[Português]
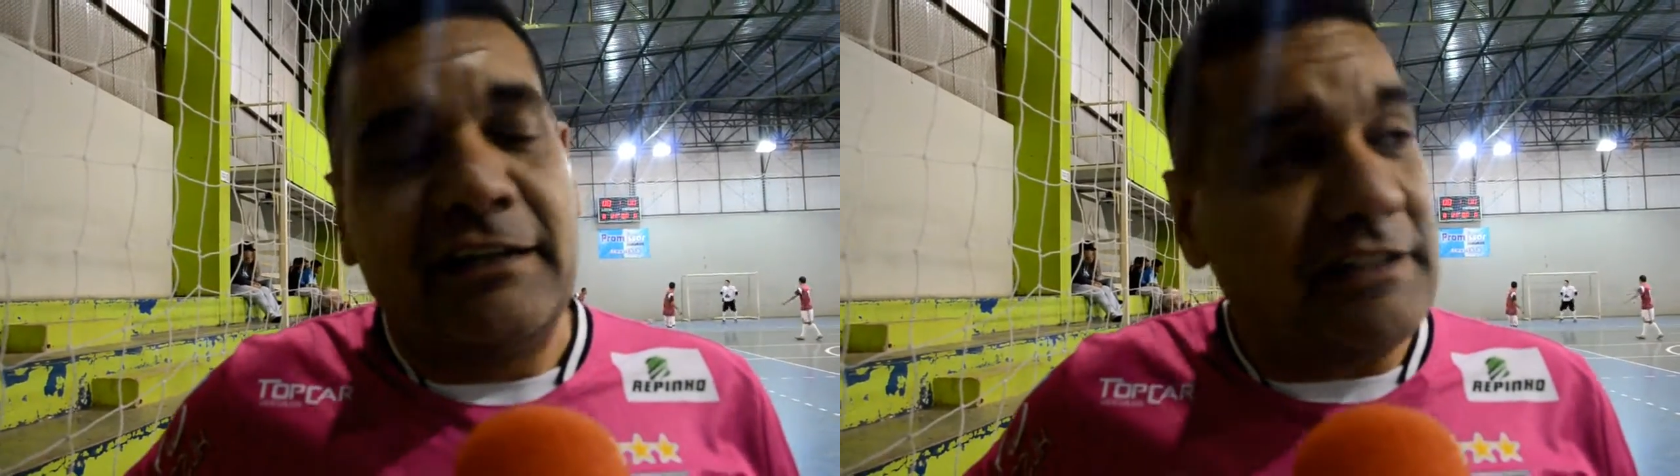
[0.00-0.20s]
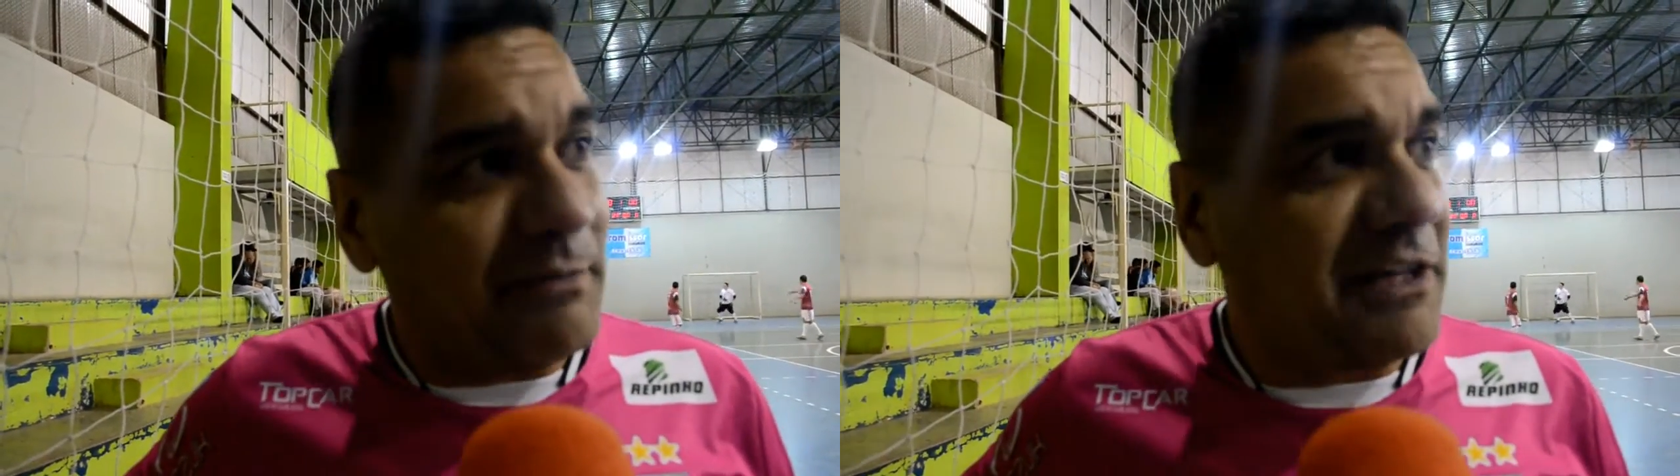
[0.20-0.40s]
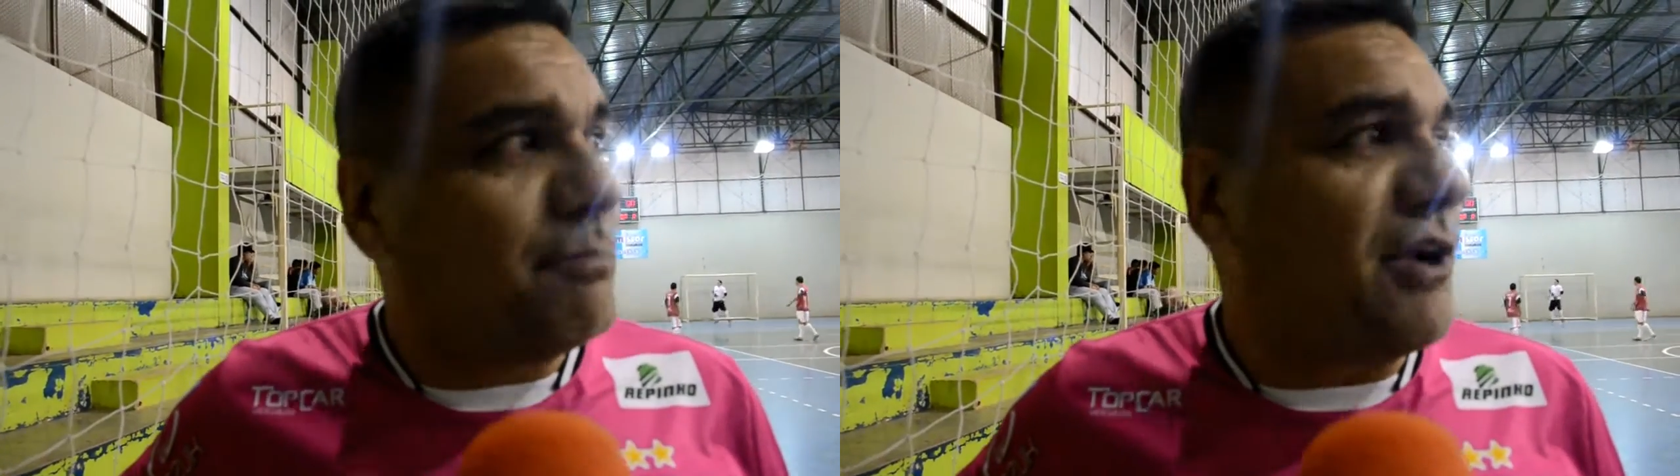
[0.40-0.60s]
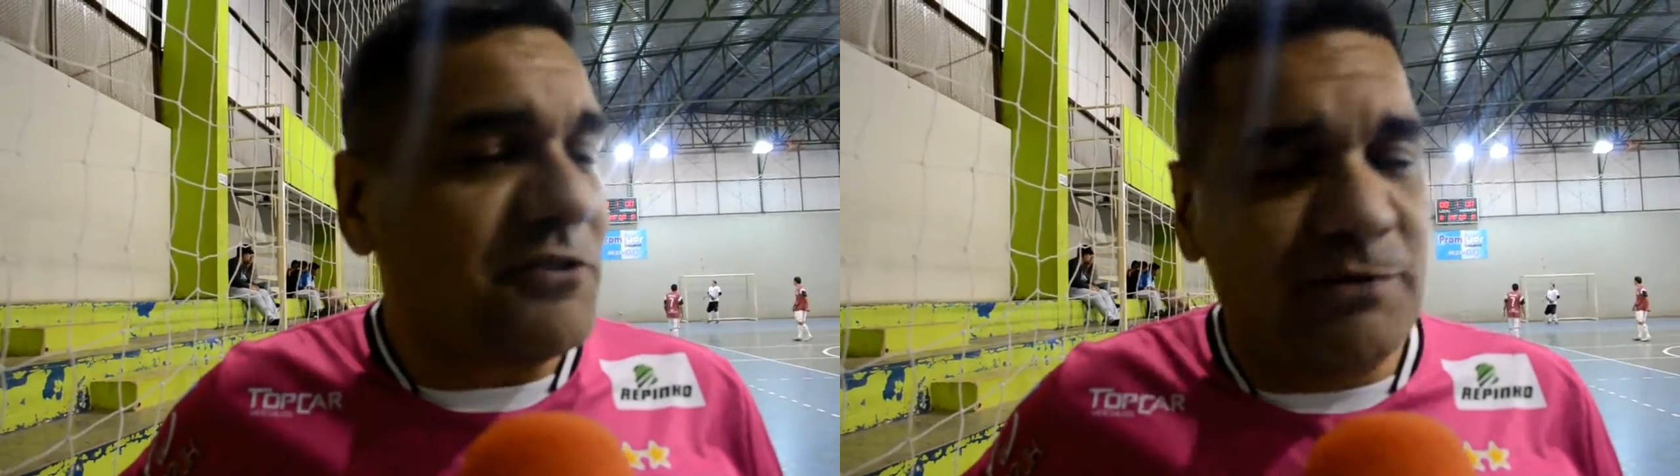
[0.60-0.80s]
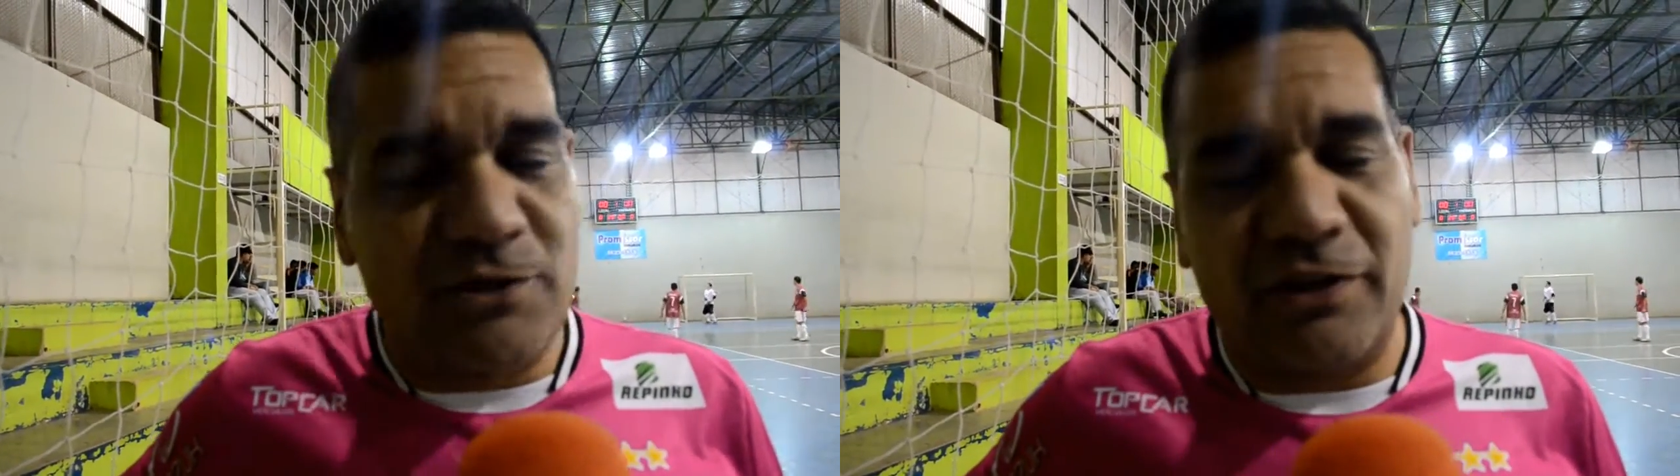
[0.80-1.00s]
Tem mais o
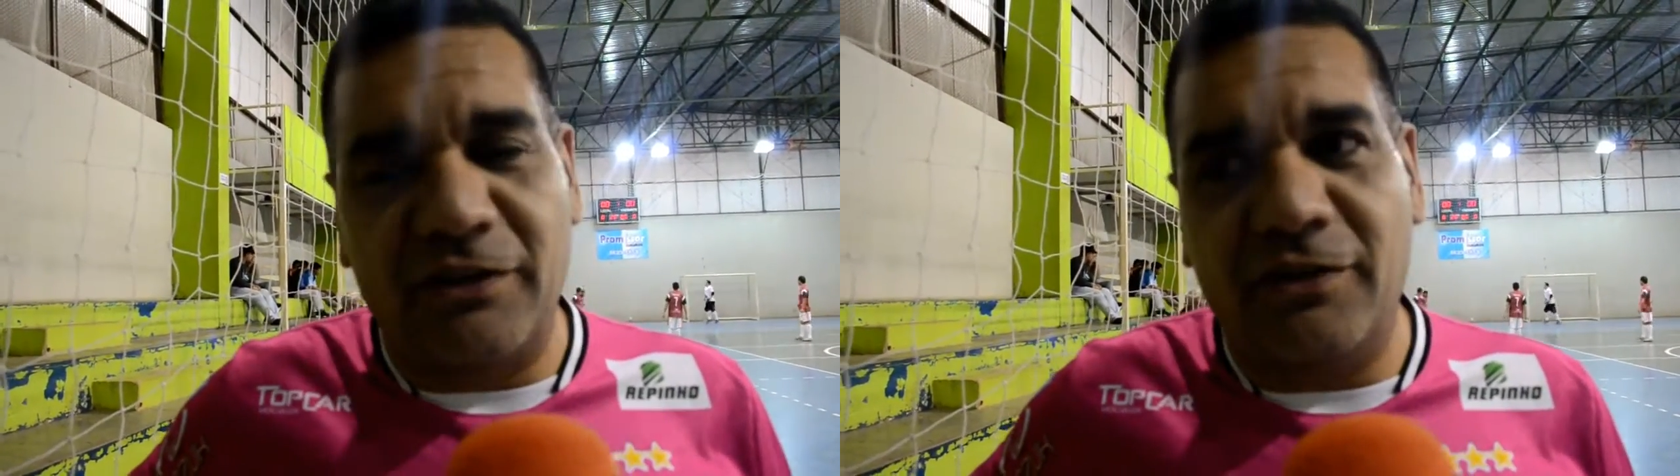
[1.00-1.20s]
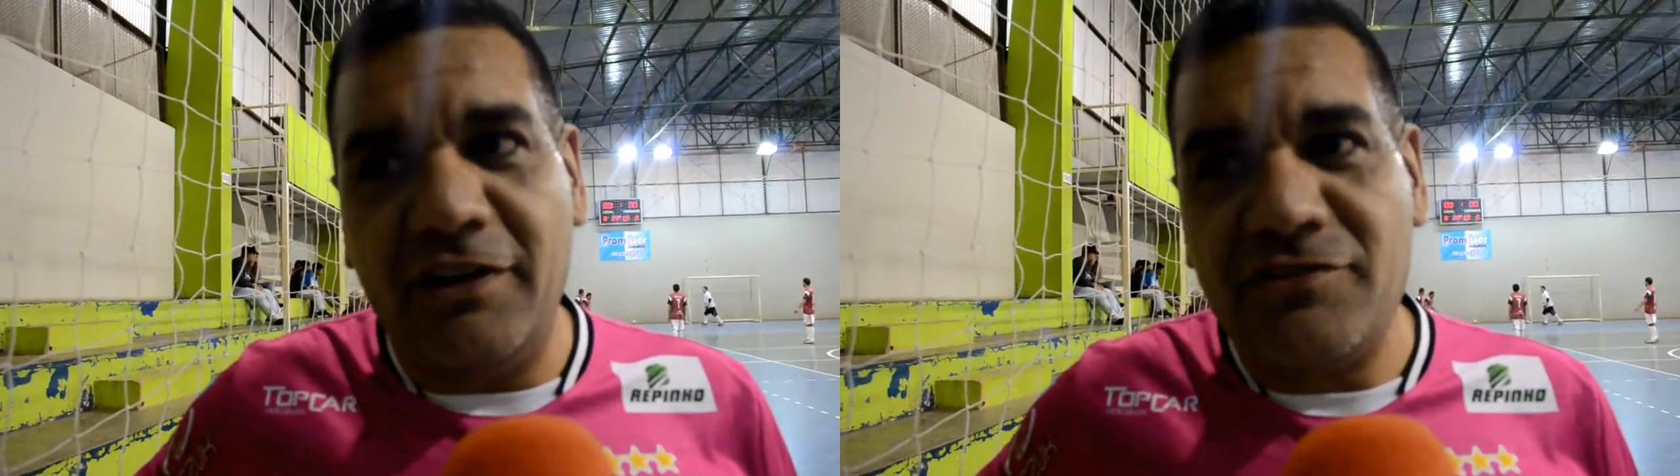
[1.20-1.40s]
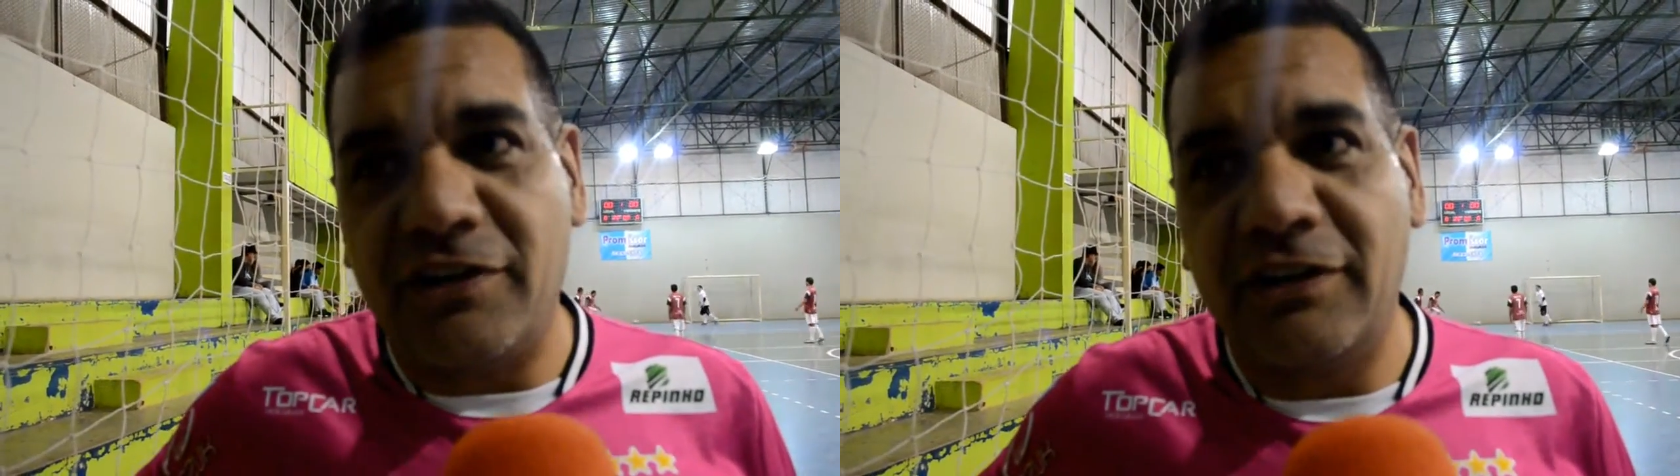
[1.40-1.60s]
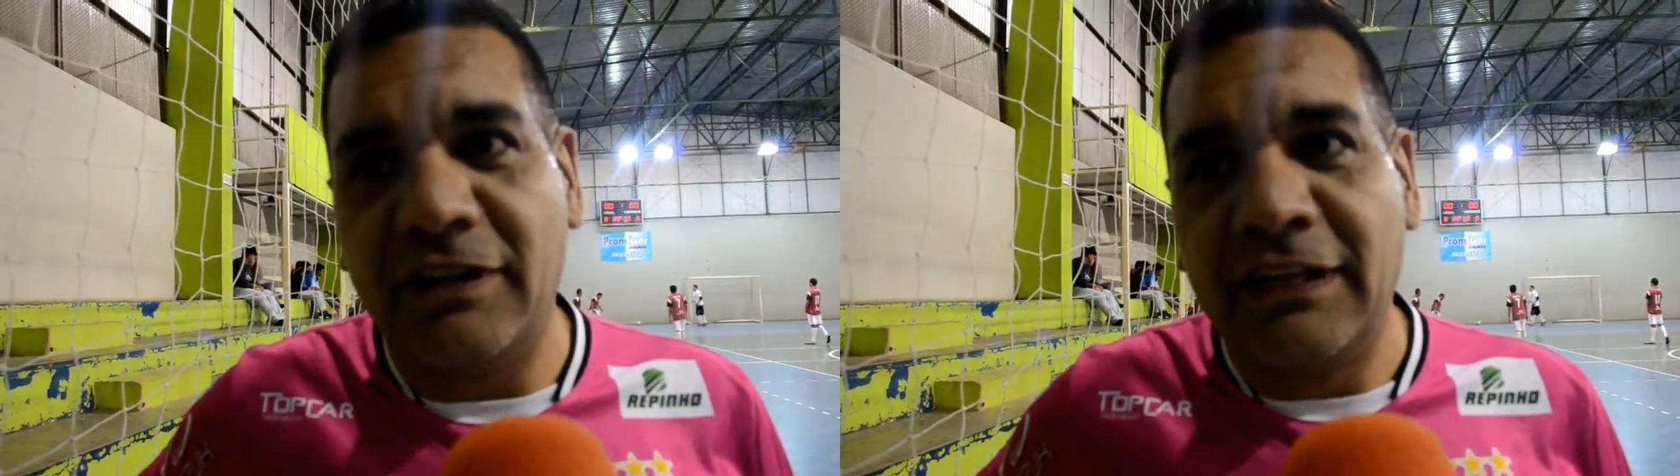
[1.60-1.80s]
próximo jogo é o nosso.